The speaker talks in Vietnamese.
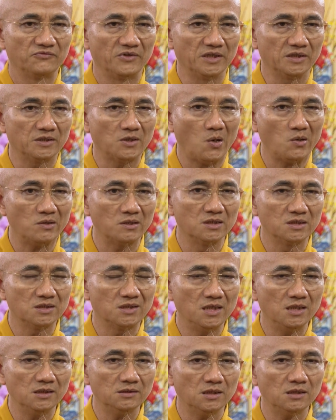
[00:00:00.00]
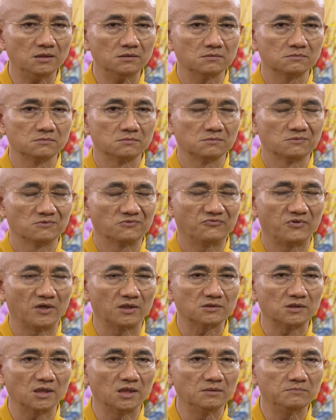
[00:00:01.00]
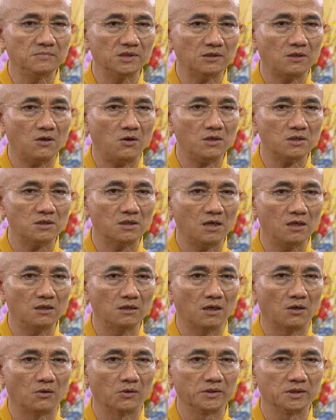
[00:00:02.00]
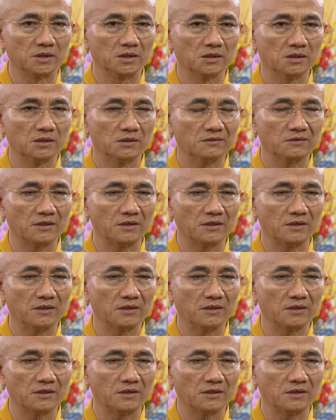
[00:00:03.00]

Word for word: Vì có được kiến thức, Phật tử mới có cơ hội